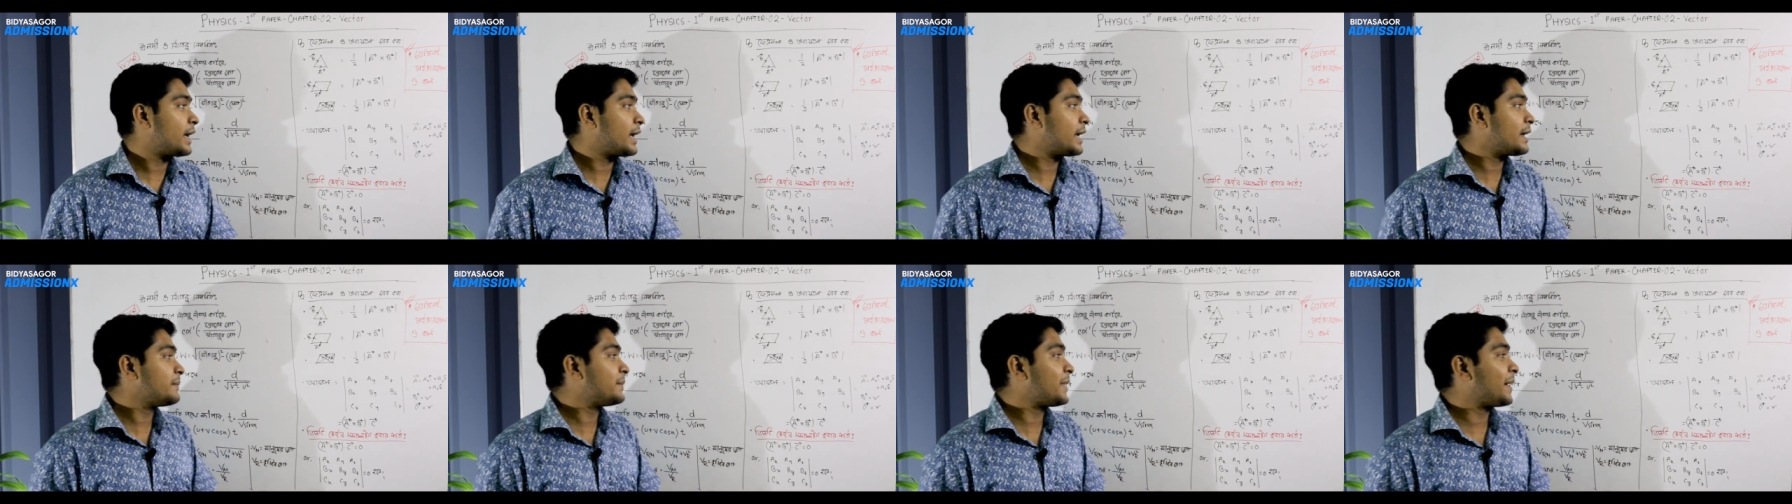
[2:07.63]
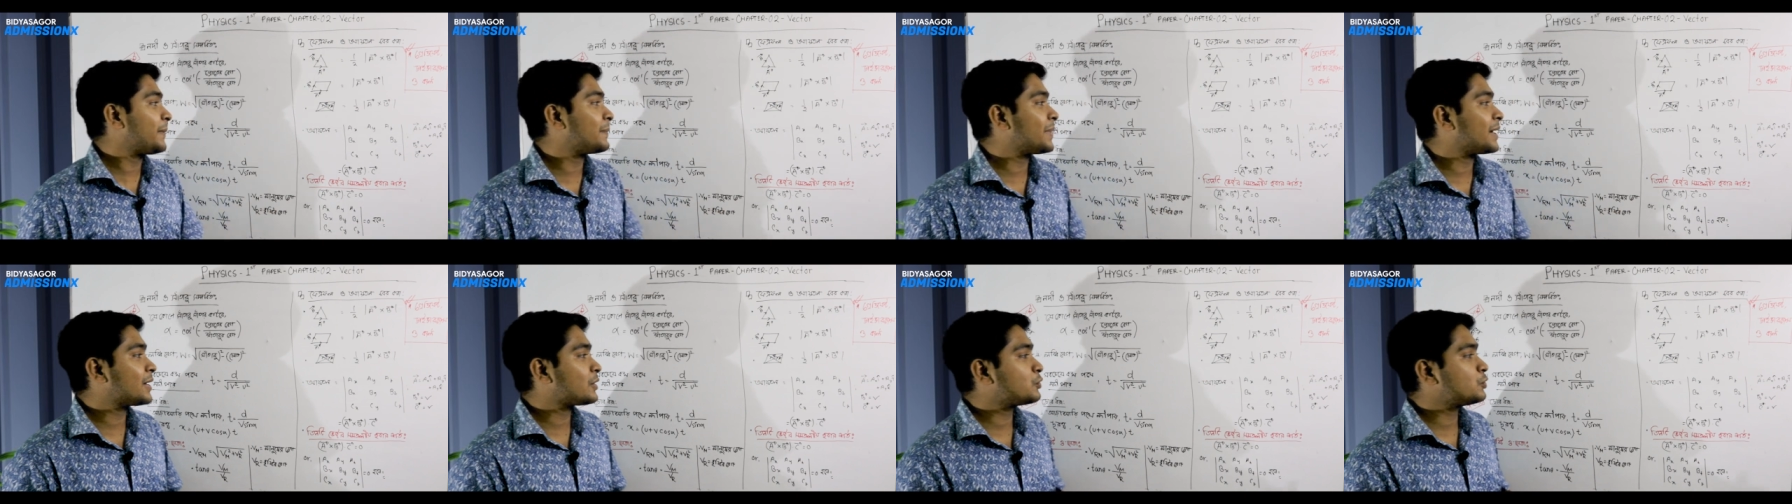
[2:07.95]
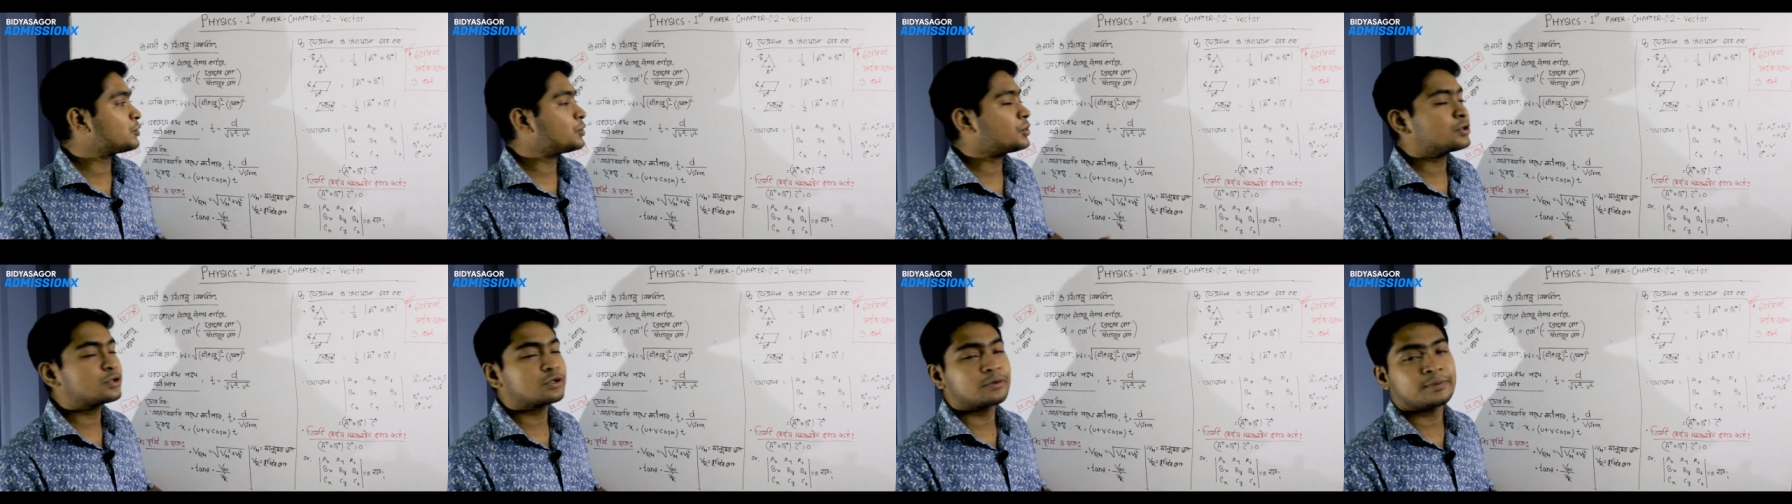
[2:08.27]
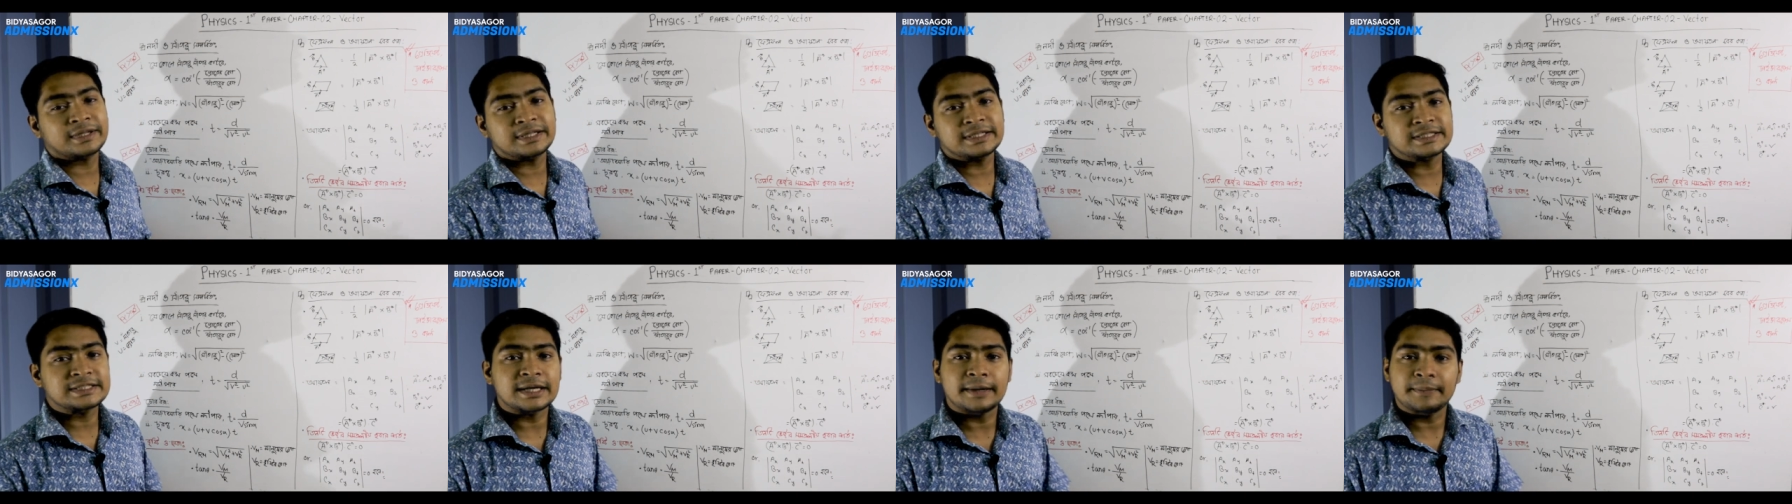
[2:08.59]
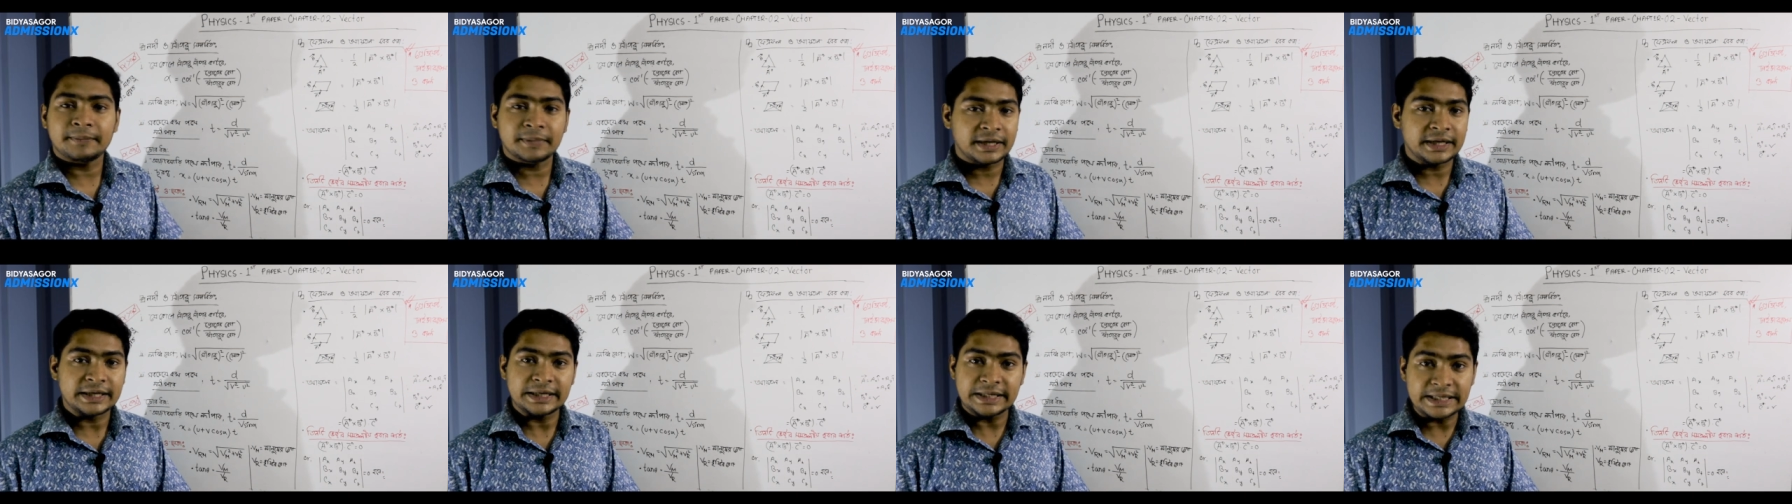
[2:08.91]
এই ব্যাপারগুলো তোমাদের
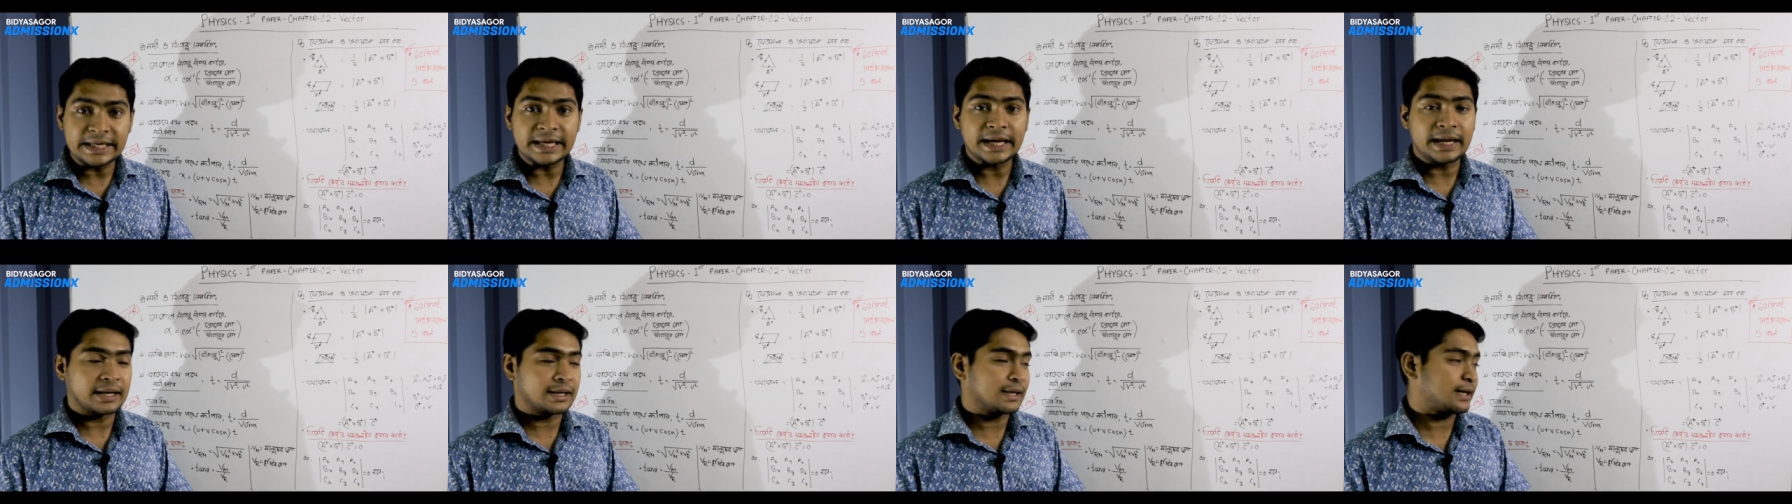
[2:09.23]
সামনে নিয়ে